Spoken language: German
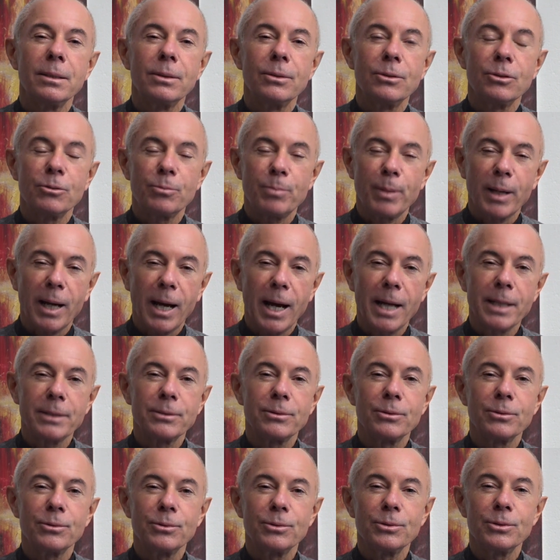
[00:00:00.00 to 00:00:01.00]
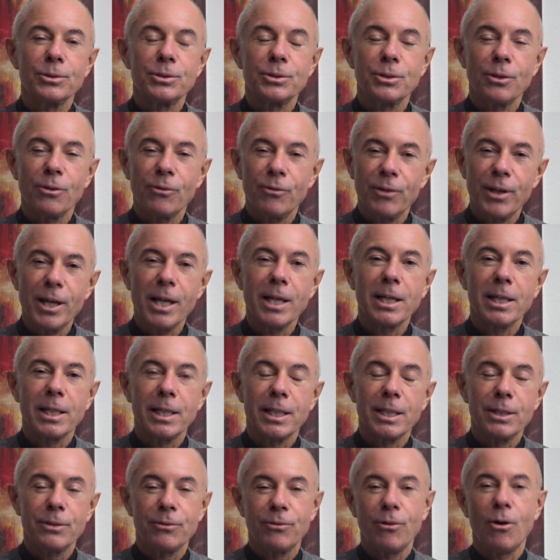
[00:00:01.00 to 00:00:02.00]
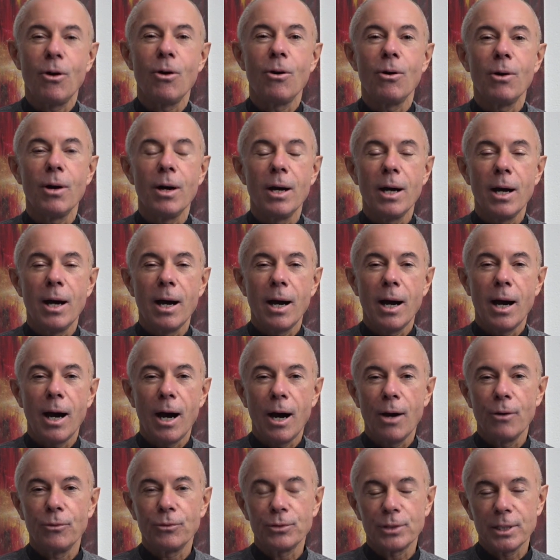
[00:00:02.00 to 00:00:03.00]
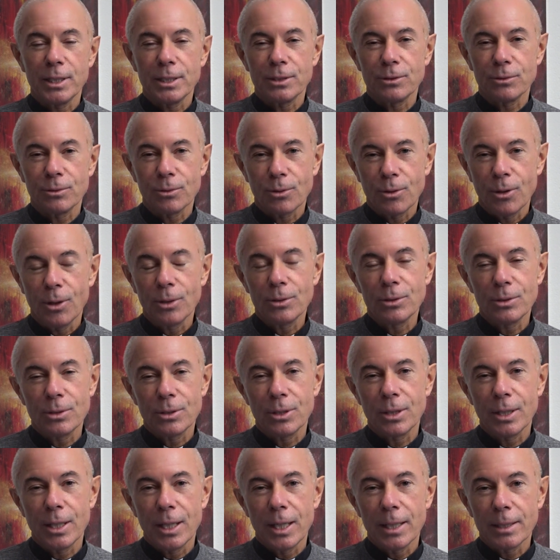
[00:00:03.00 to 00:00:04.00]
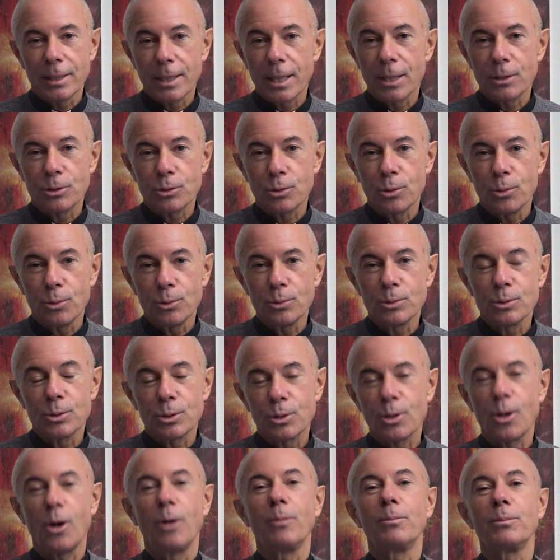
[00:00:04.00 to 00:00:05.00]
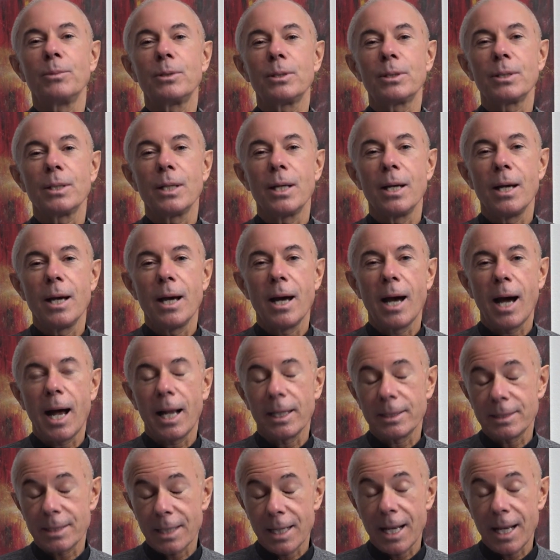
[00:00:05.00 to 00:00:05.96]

und bereiten uns wirklich vor auf diesen Gott, der zu uns kommt als